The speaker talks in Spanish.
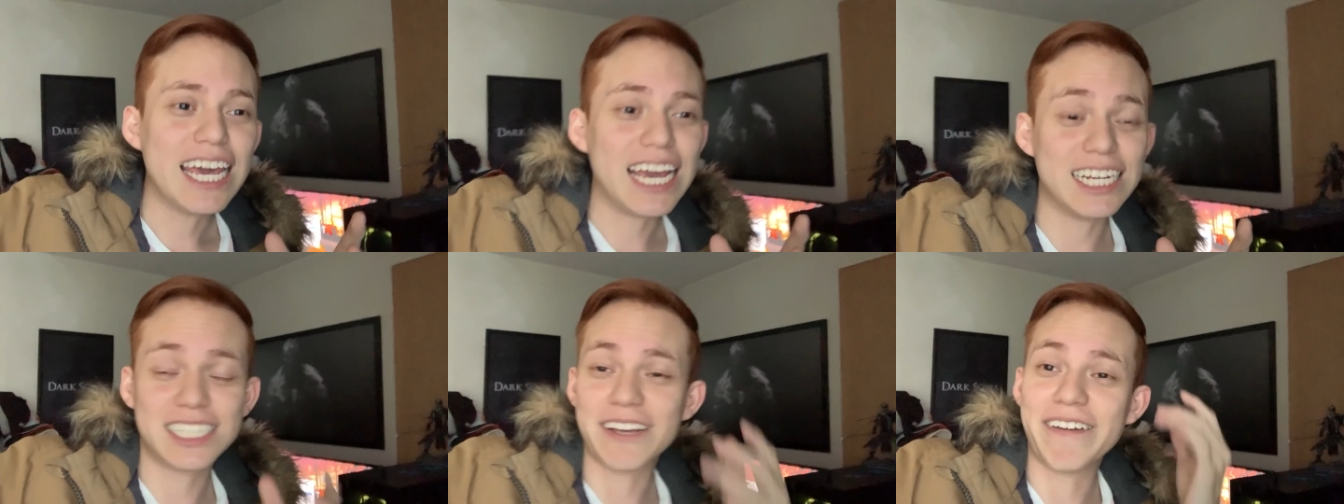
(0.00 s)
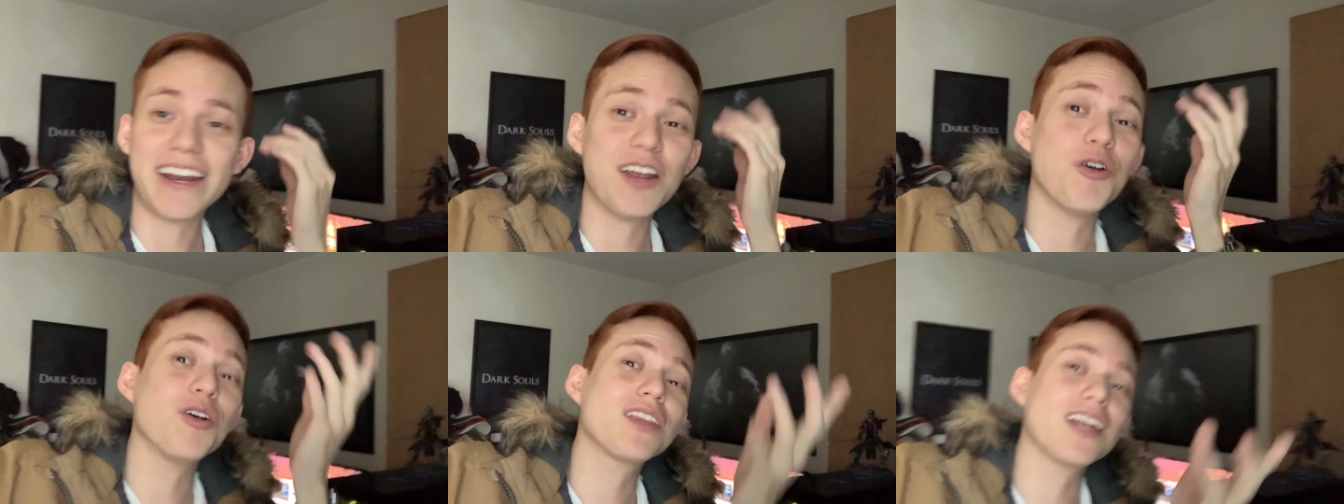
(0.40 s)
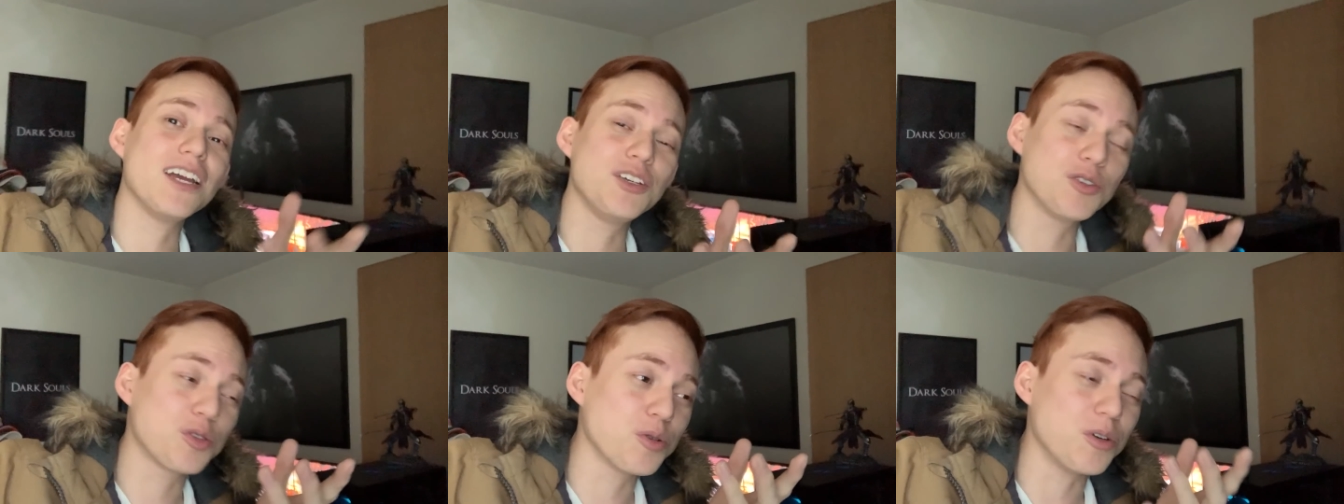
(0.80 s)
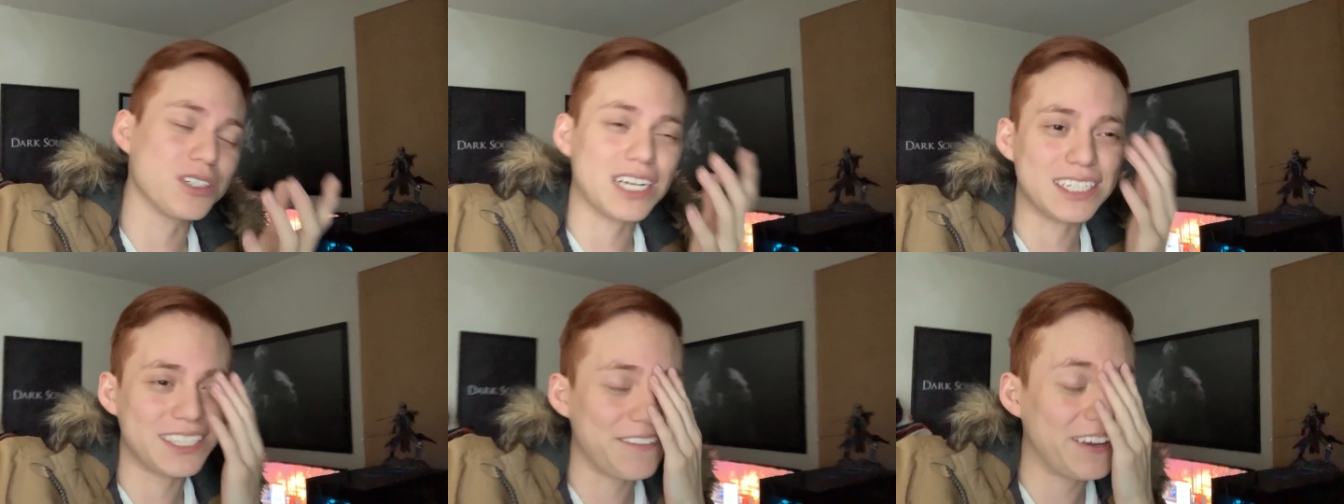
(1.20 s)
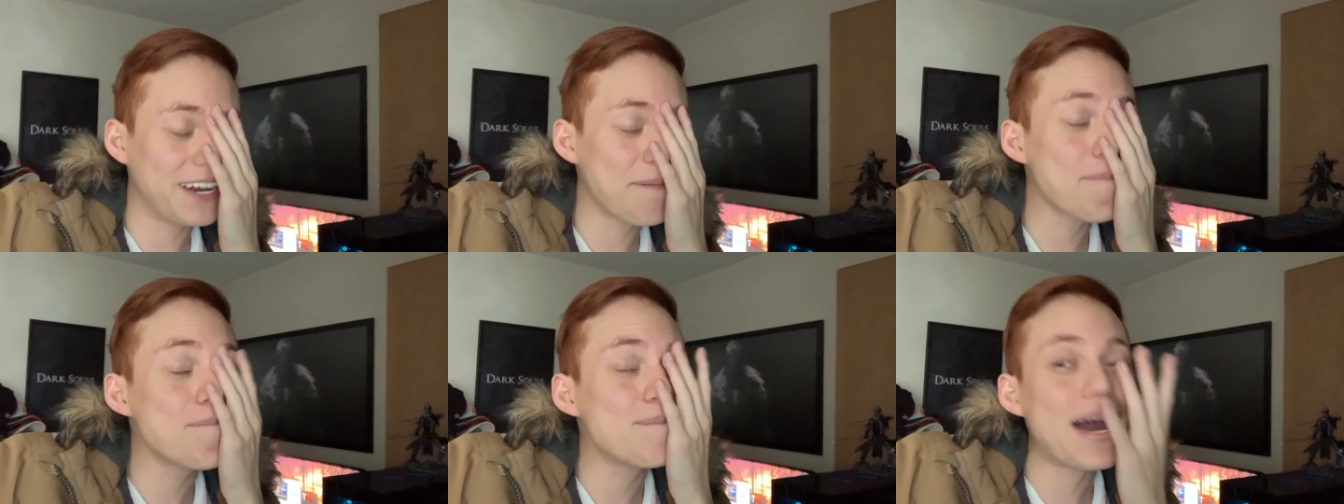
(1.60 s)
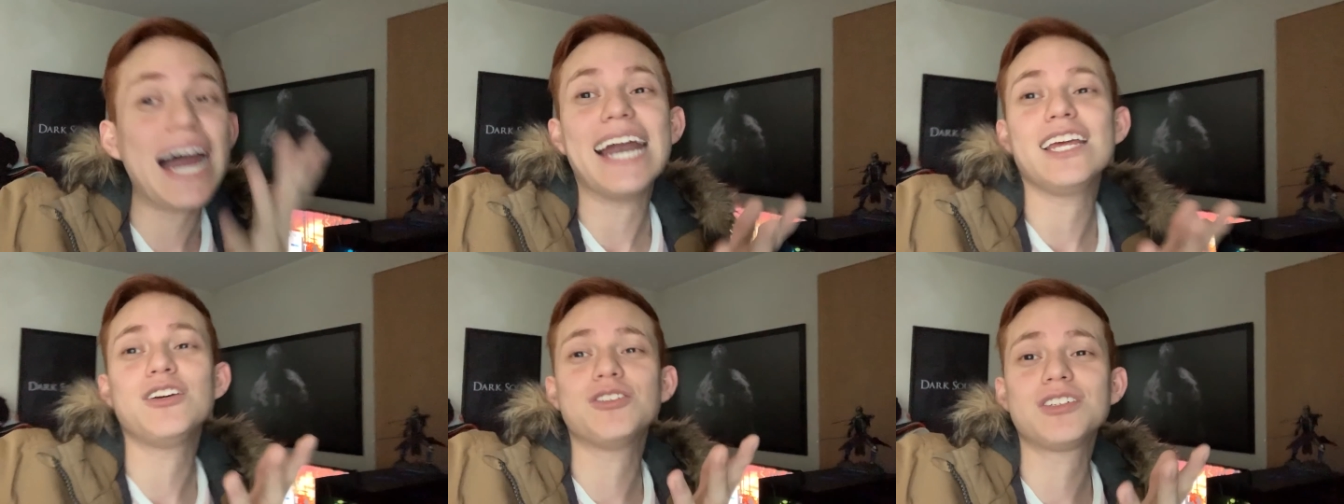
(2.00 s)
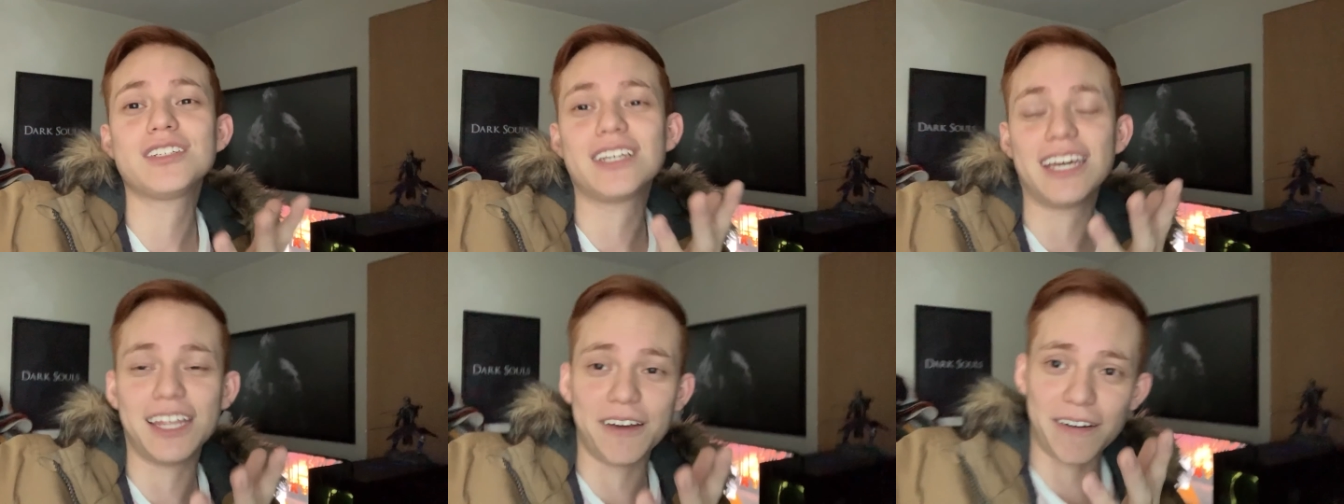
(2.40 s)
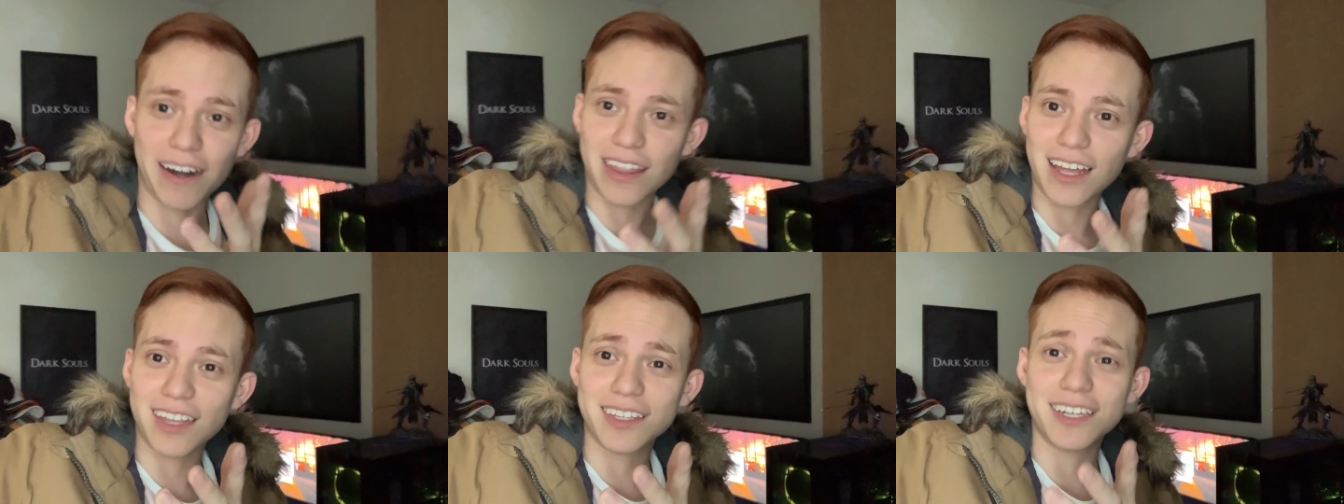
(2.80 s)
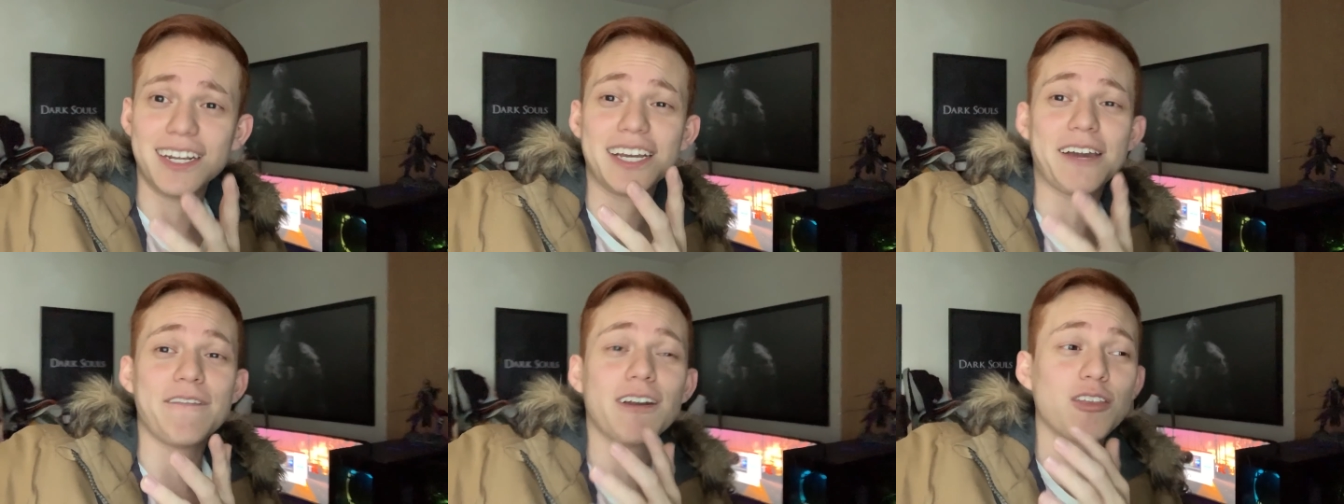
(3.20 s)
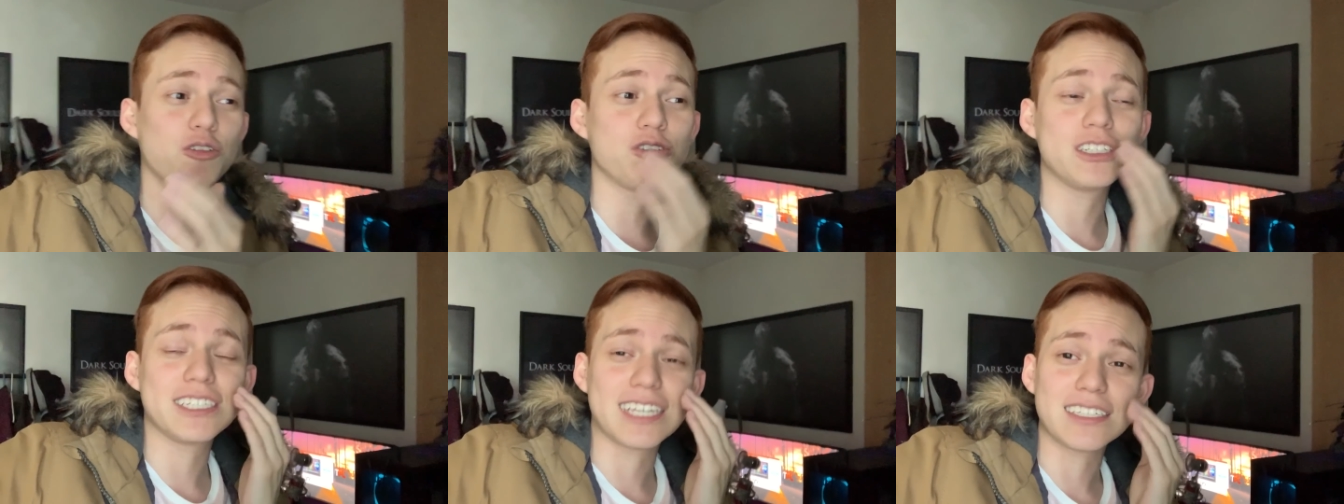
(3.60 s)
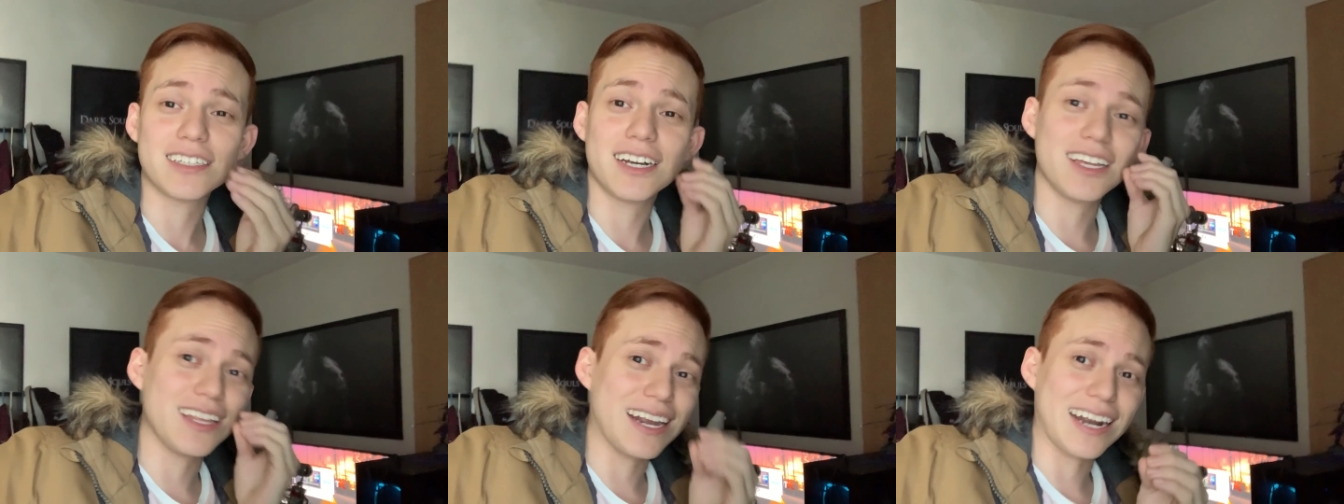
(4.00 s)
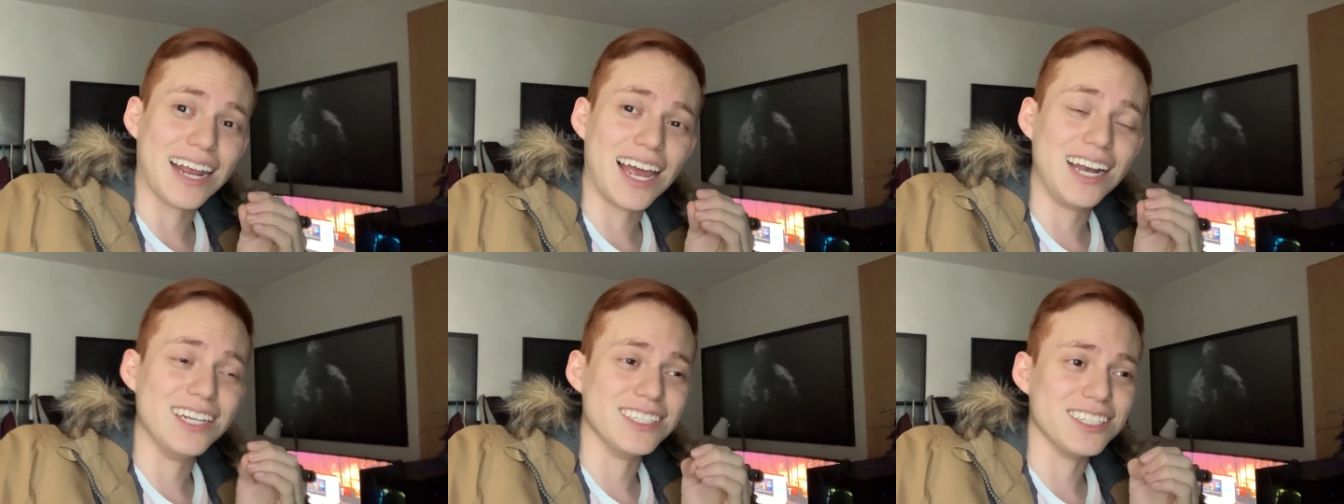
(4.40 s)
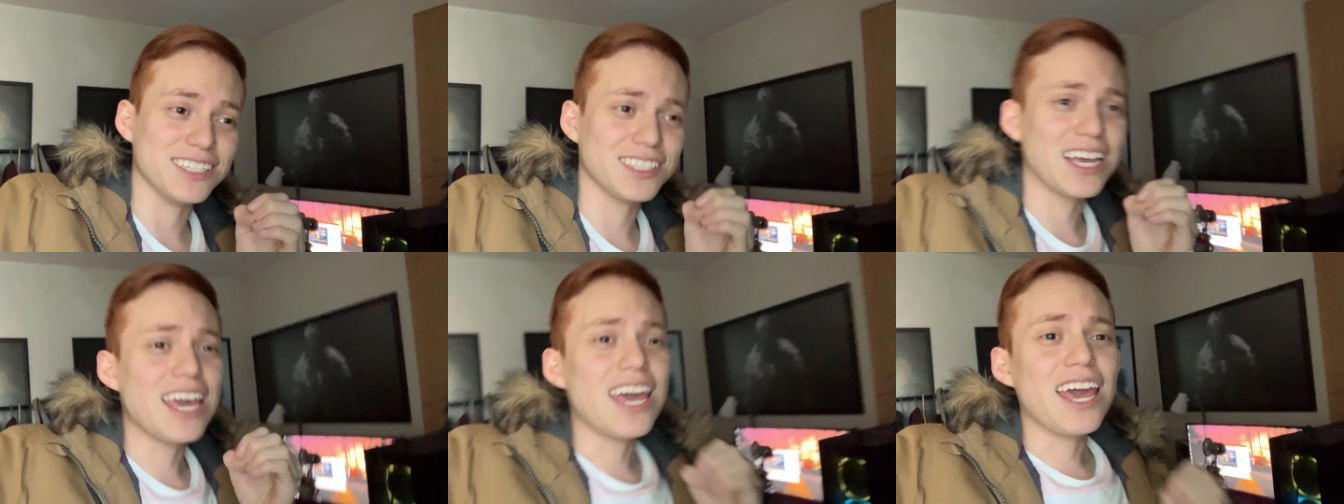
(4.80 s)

Eh, se viene otra YouTube. O sea, se vienen varios que de verdad tienen que ver toda esta serie de realities.